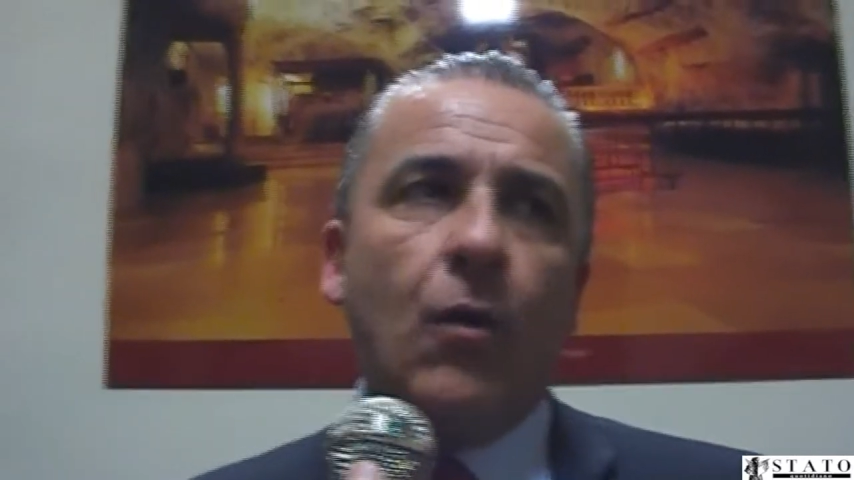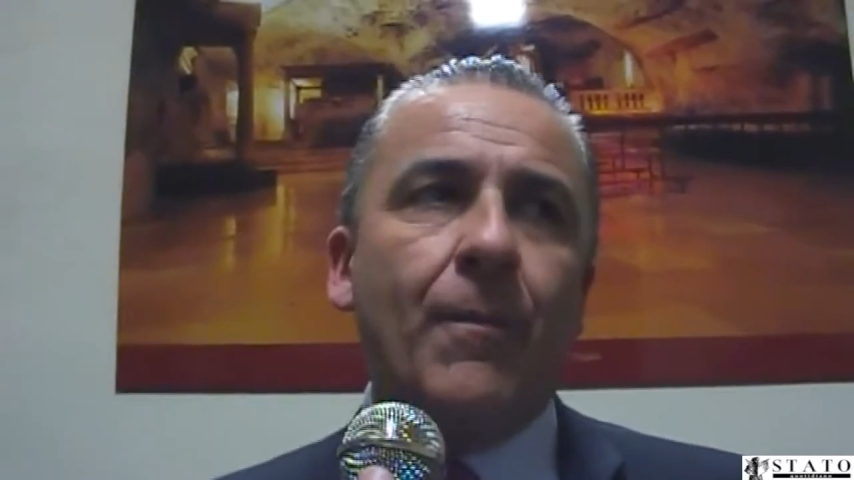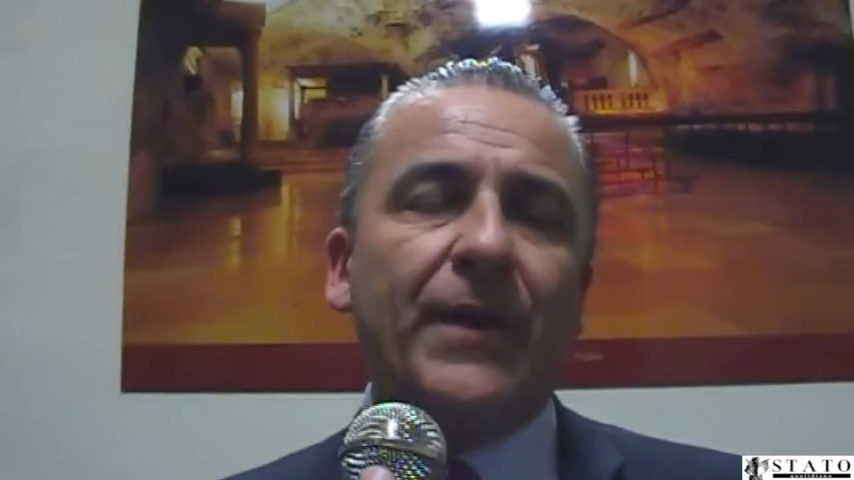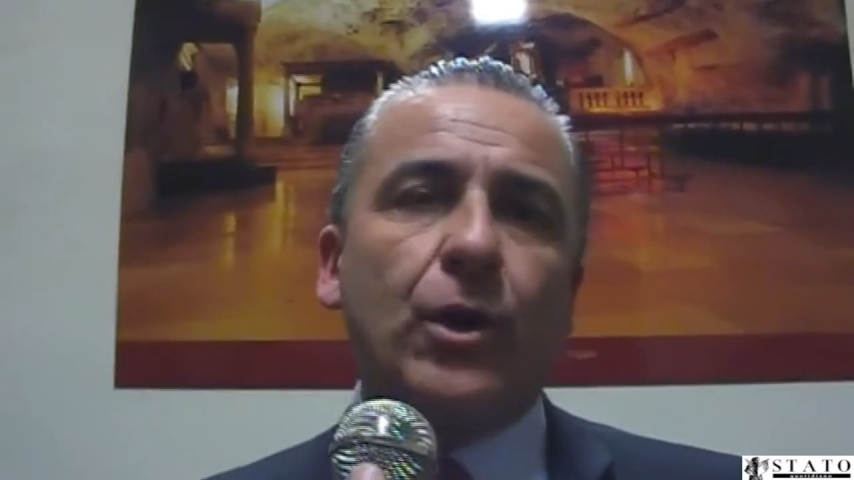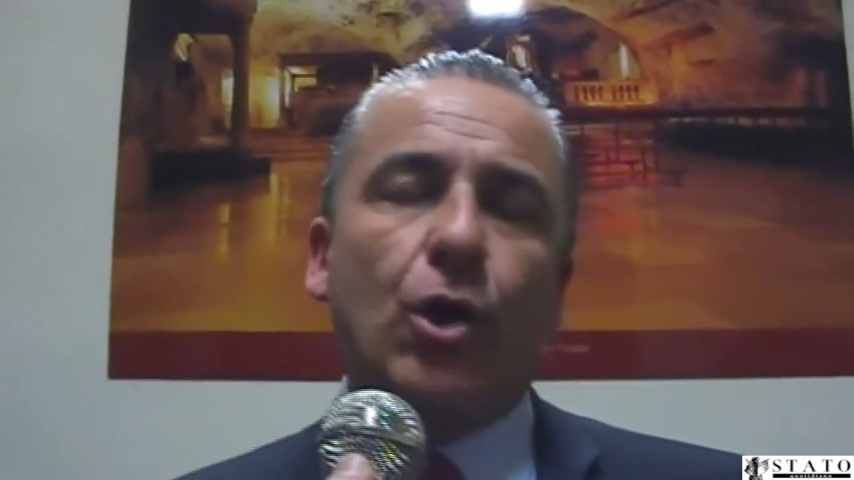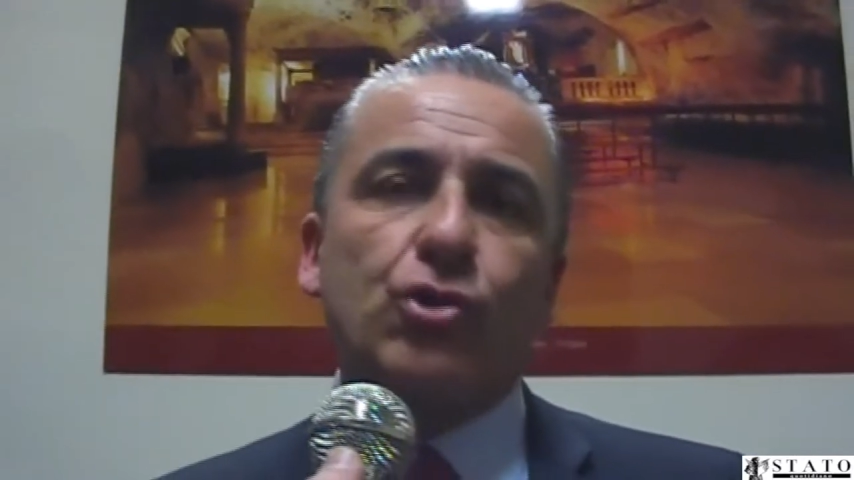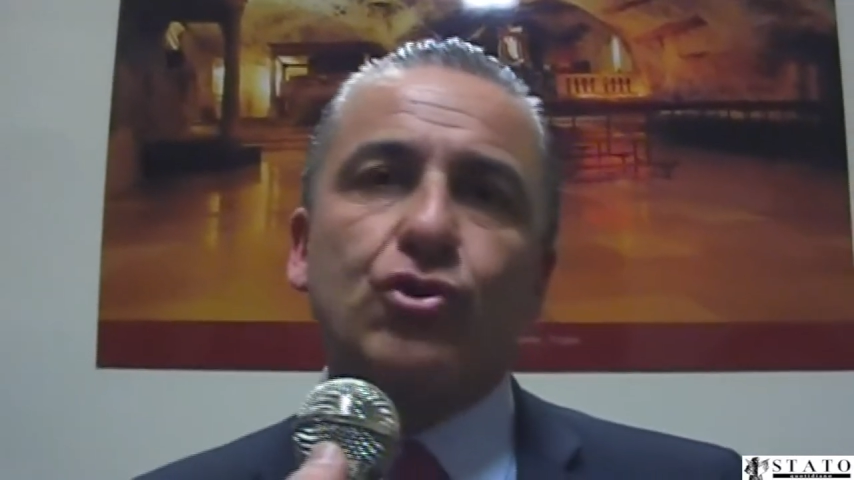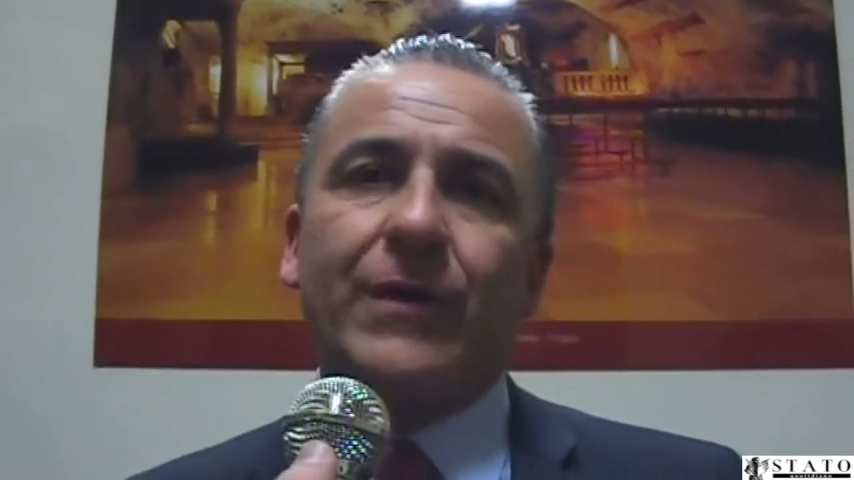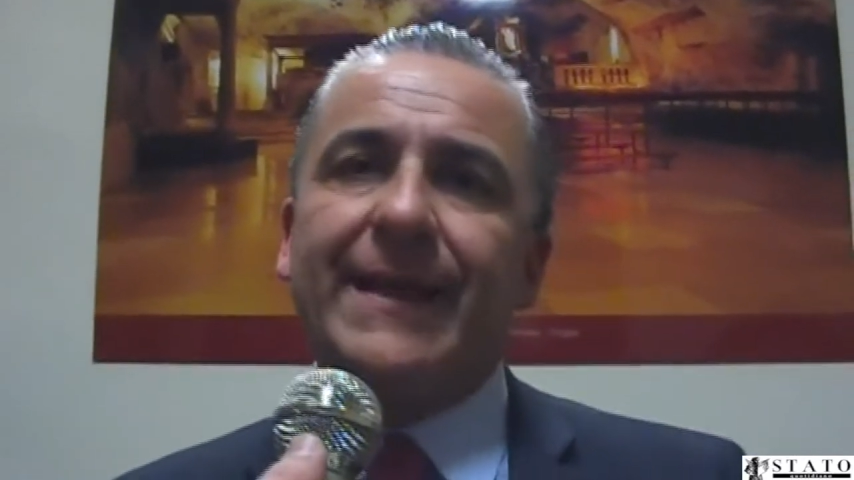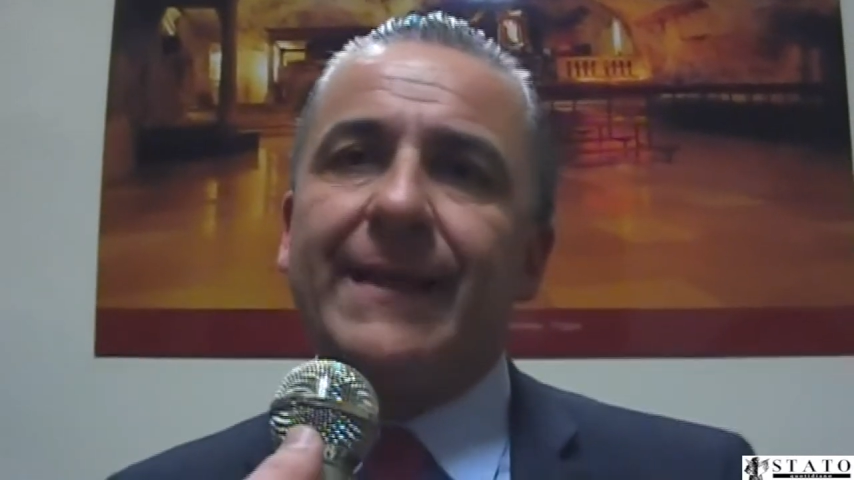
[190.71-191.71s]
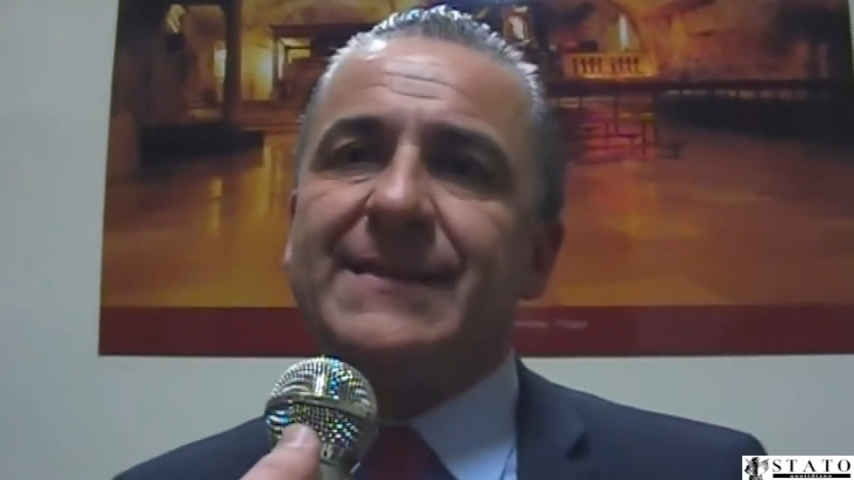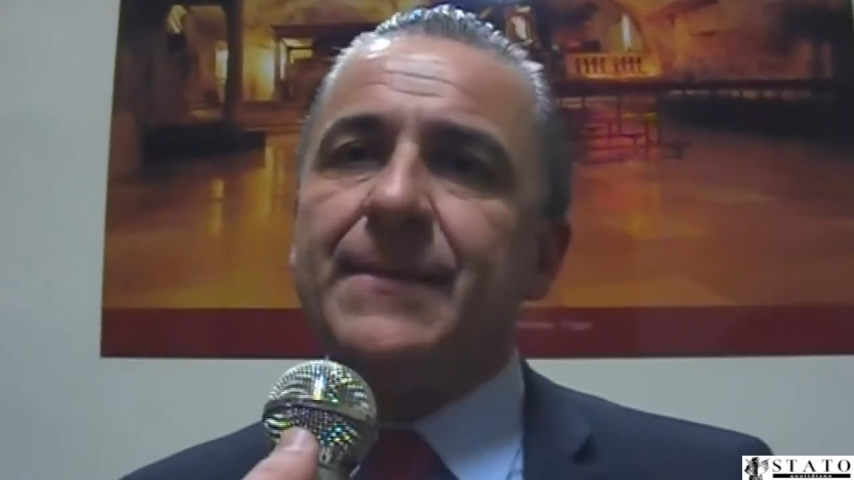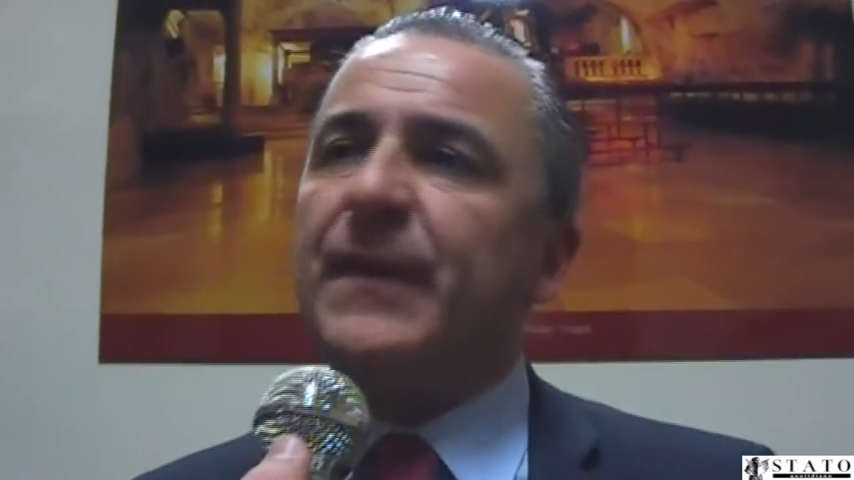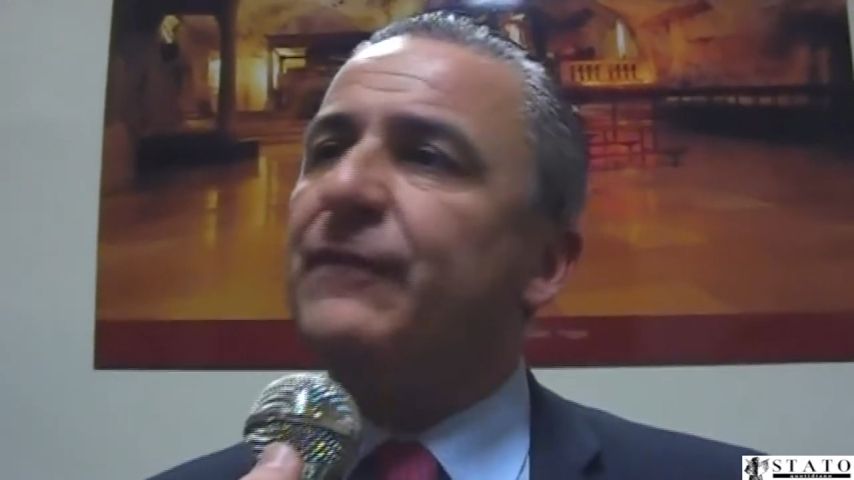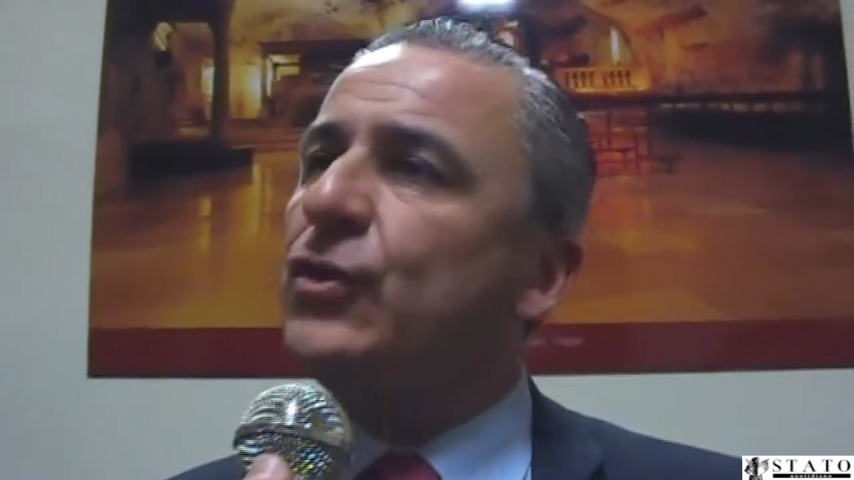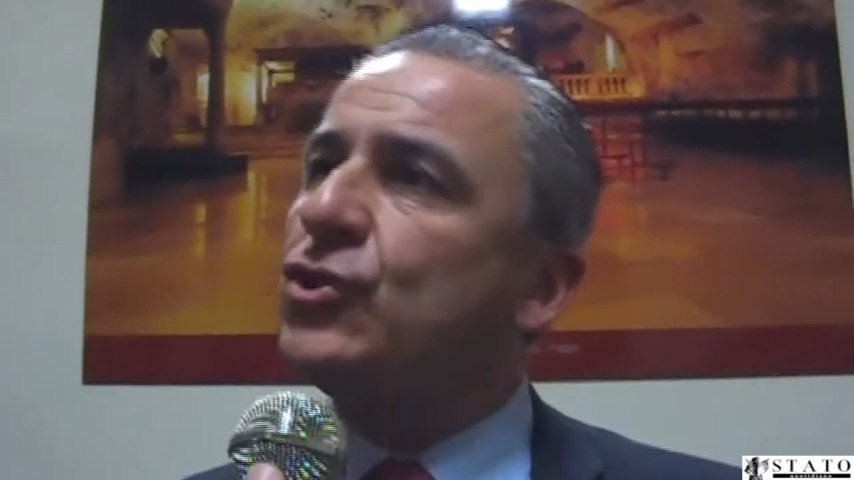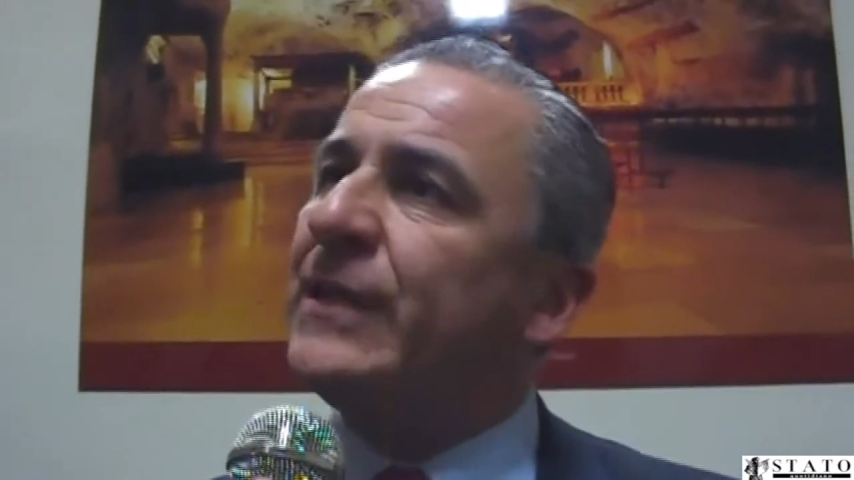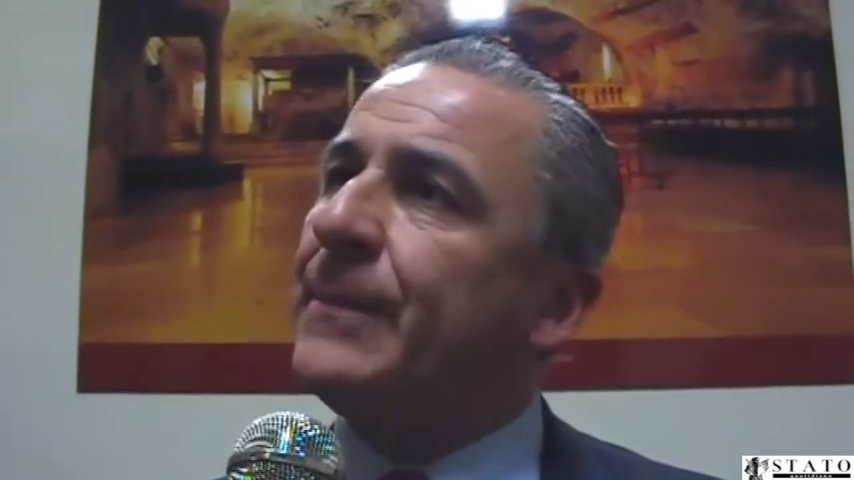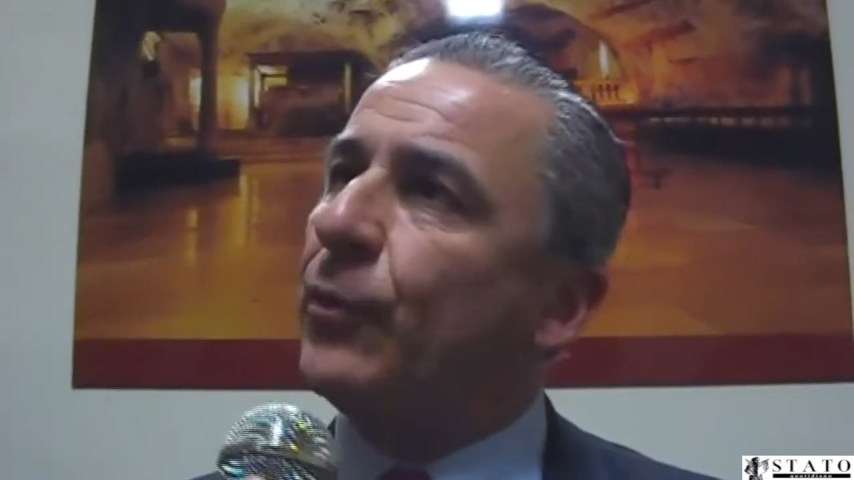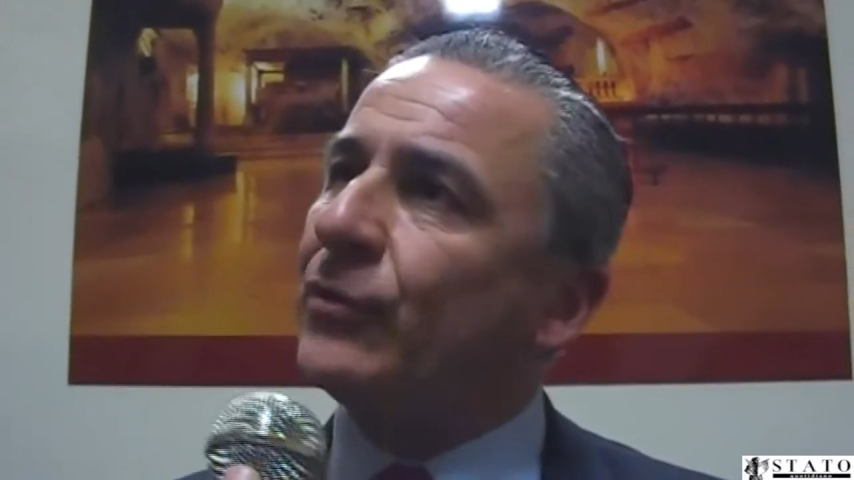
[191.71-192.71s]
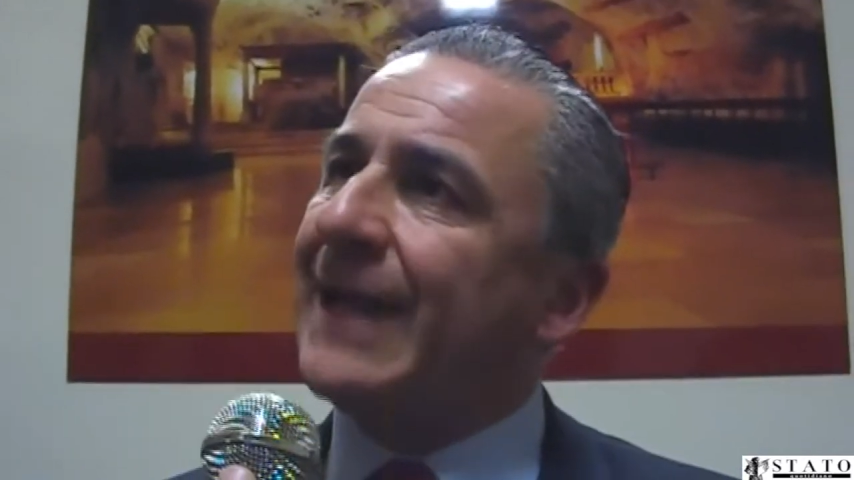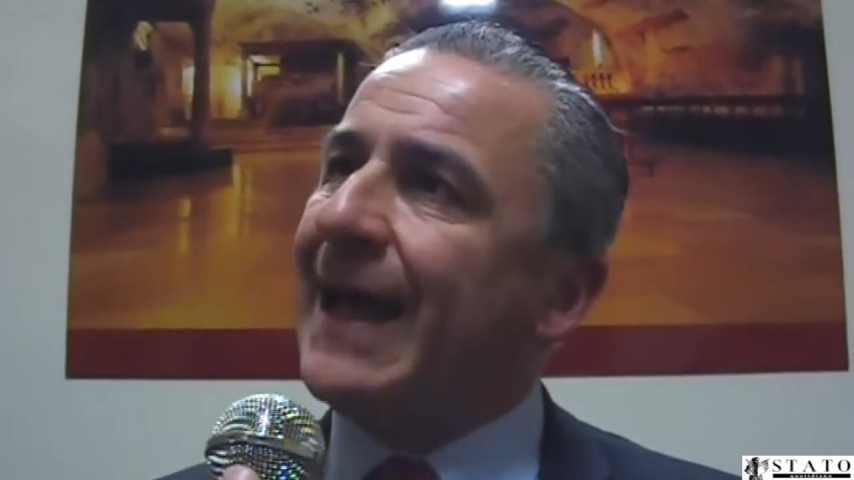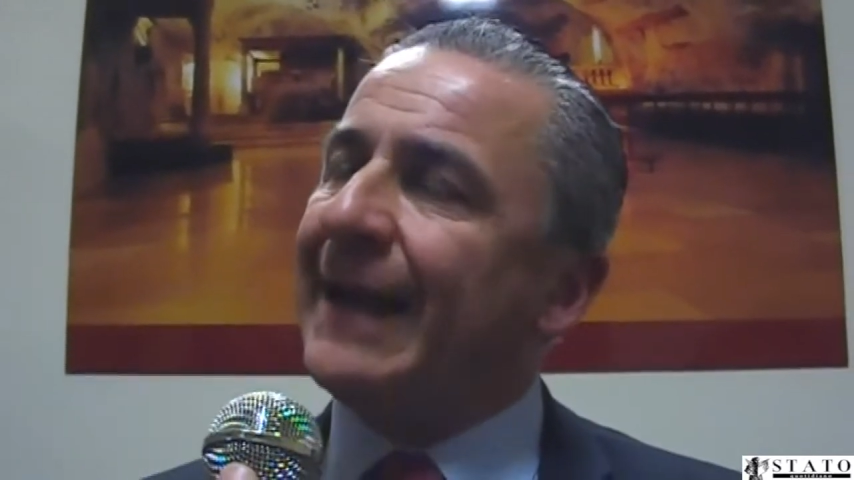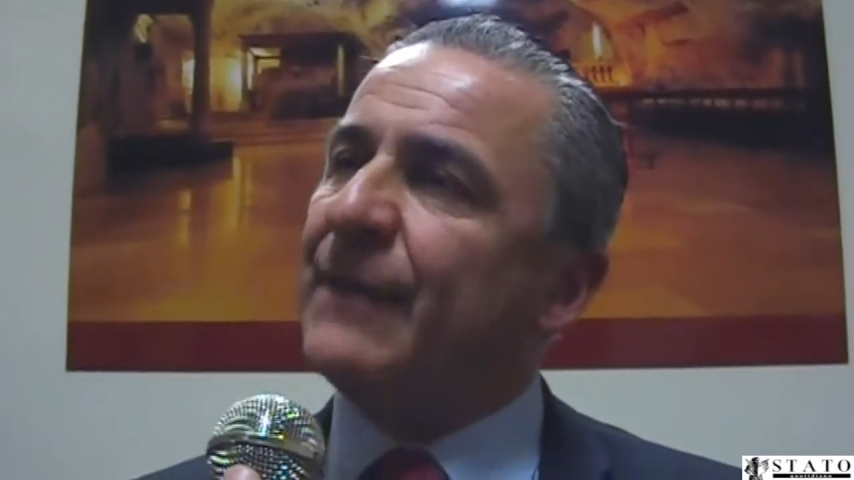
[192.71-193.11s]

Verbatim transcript: un percorso che si prefigge di portare,